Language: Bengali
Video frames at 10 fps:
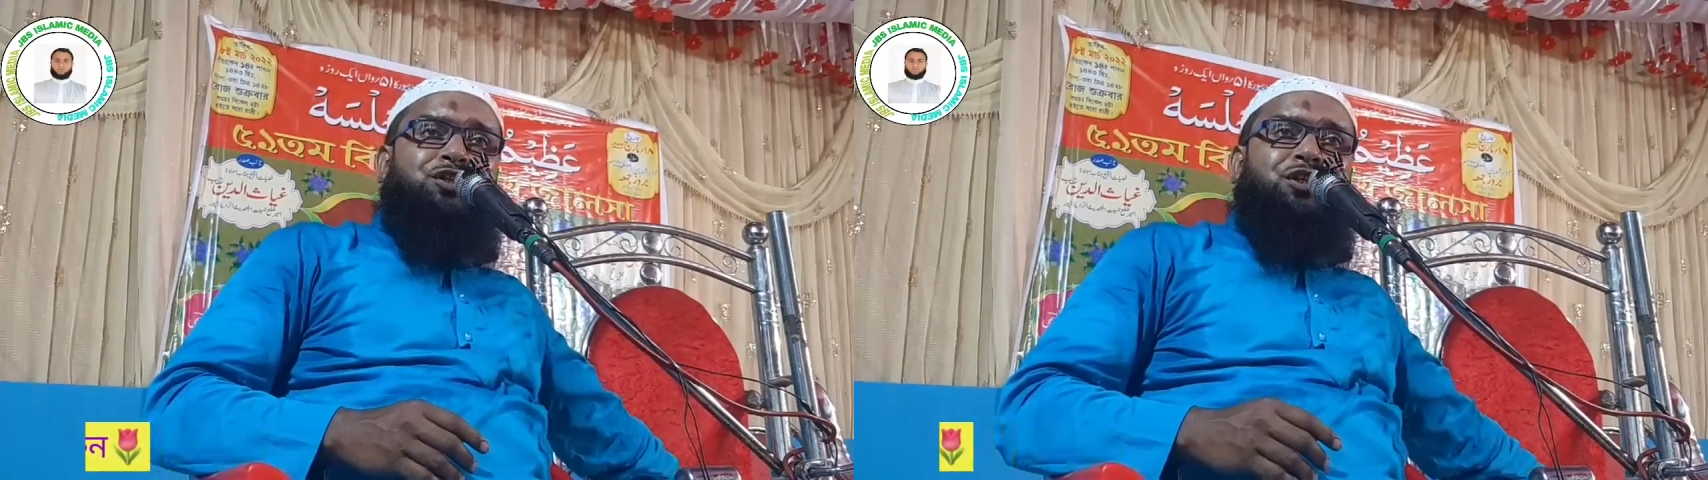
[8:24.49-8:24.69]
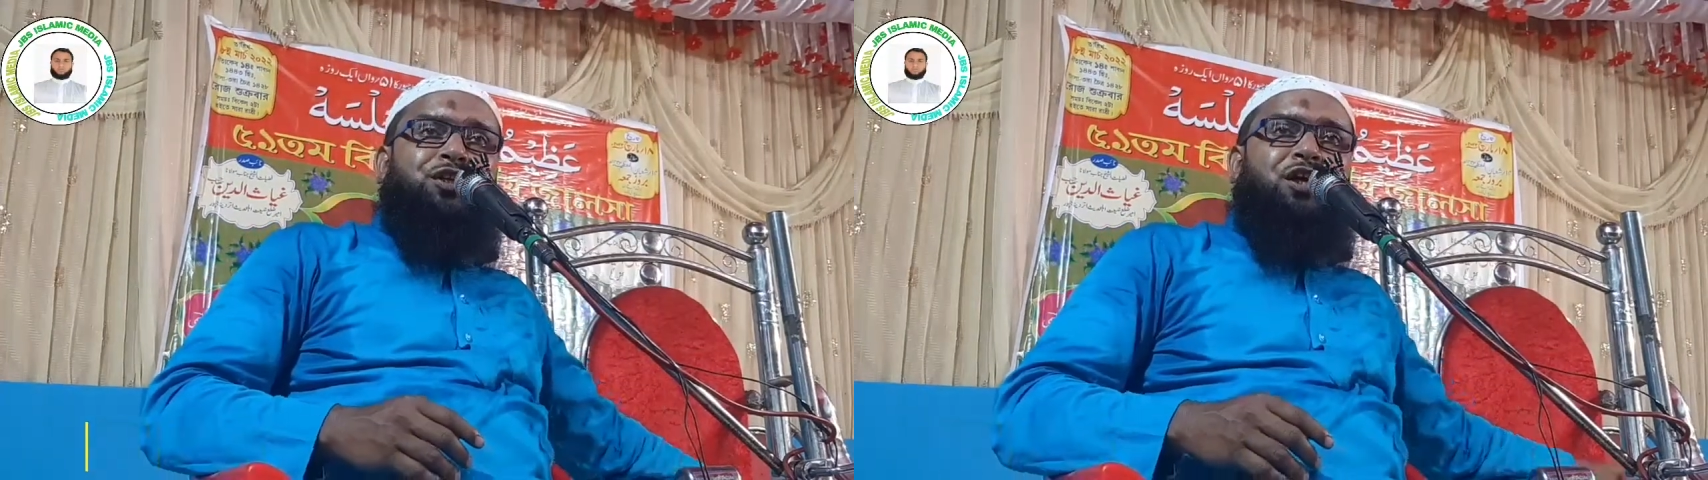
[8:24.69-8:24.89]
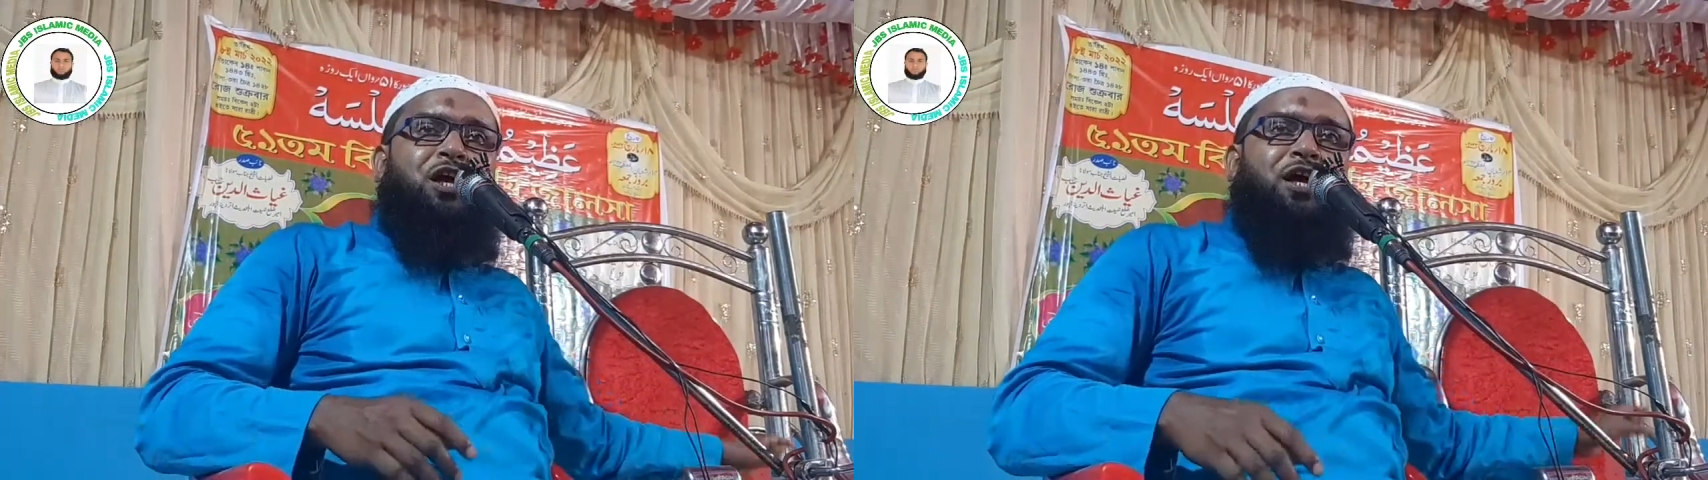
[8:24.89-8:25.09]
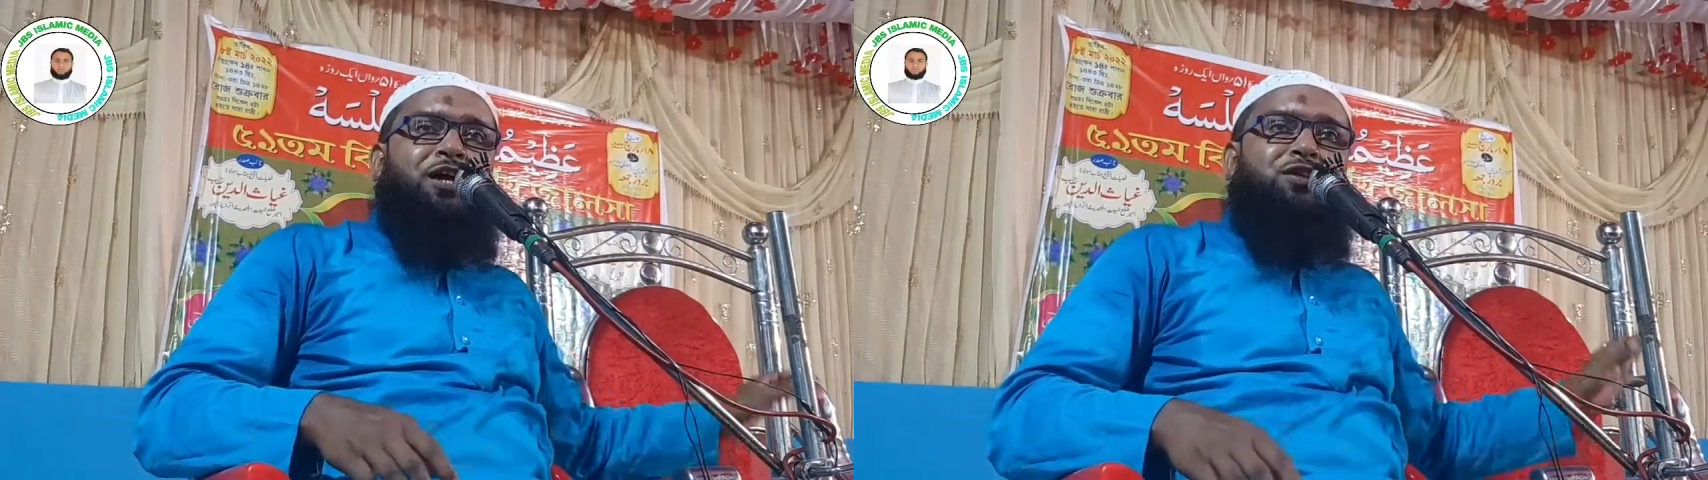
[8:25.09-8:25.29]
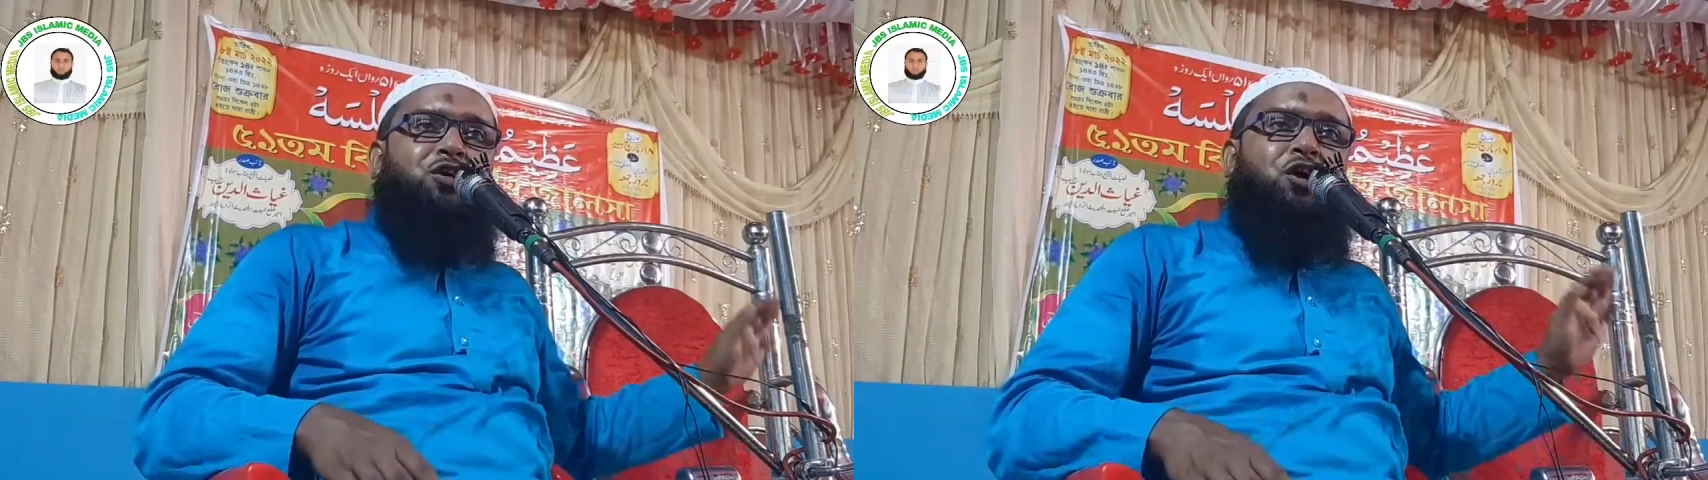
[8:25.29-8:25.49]
দিলে
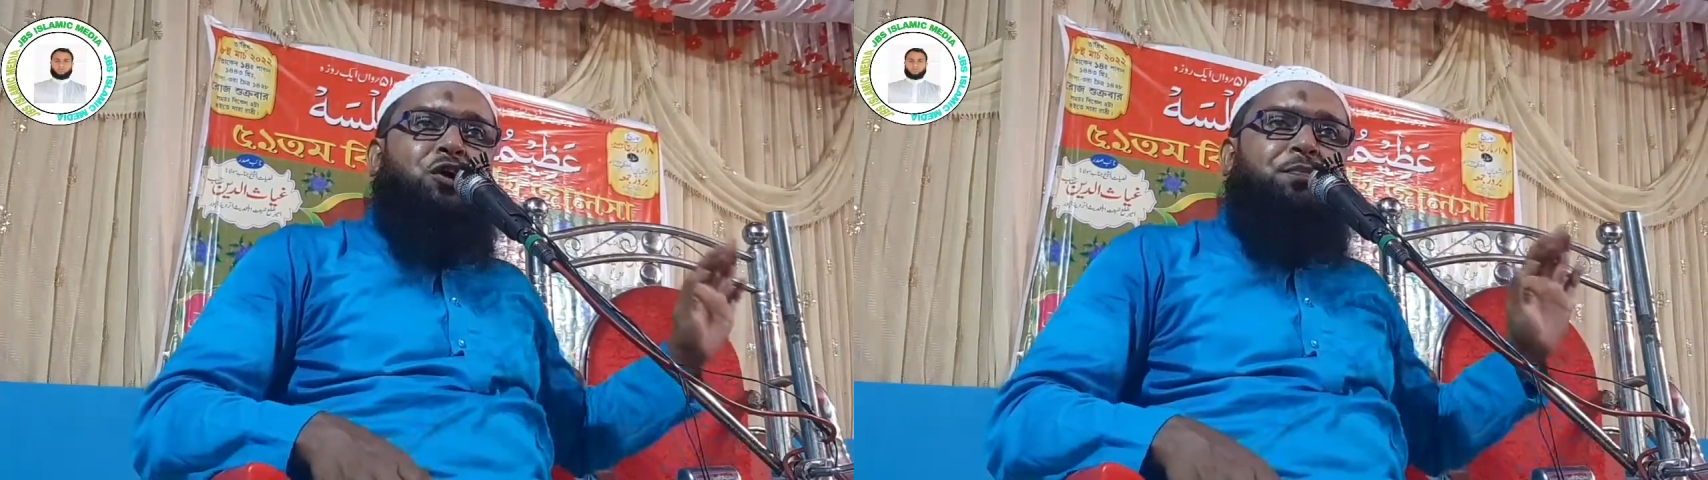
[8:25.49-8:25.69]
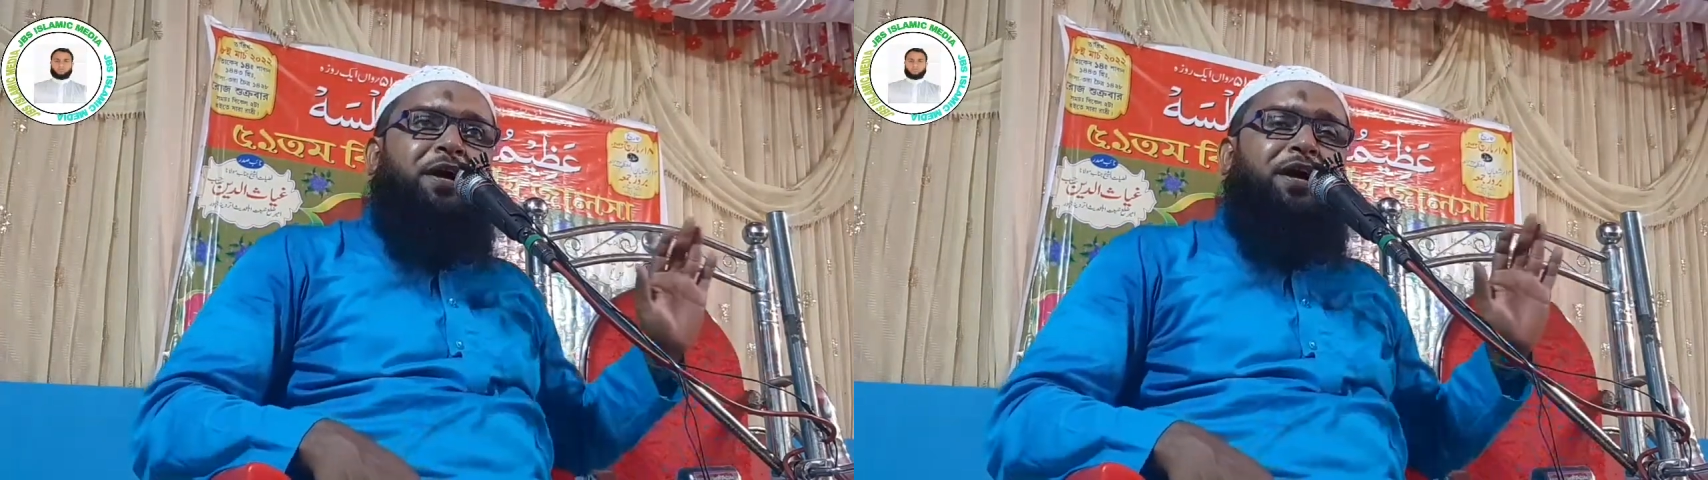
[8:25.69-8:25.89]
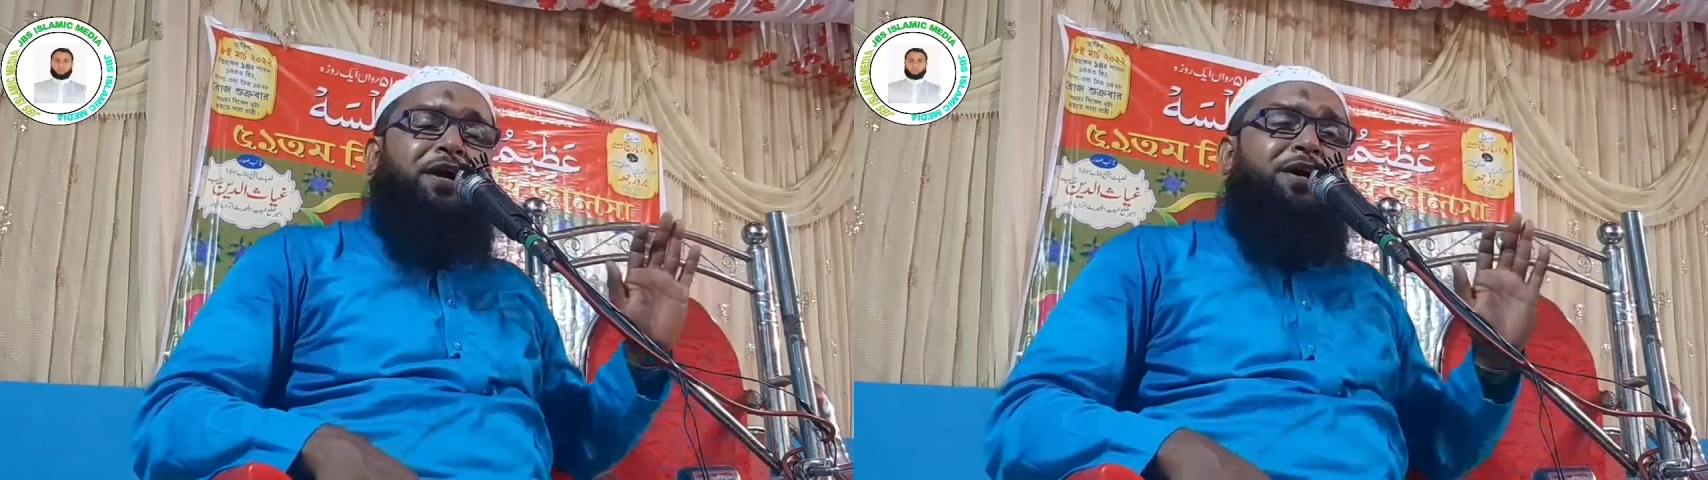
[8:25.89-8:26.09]
তবে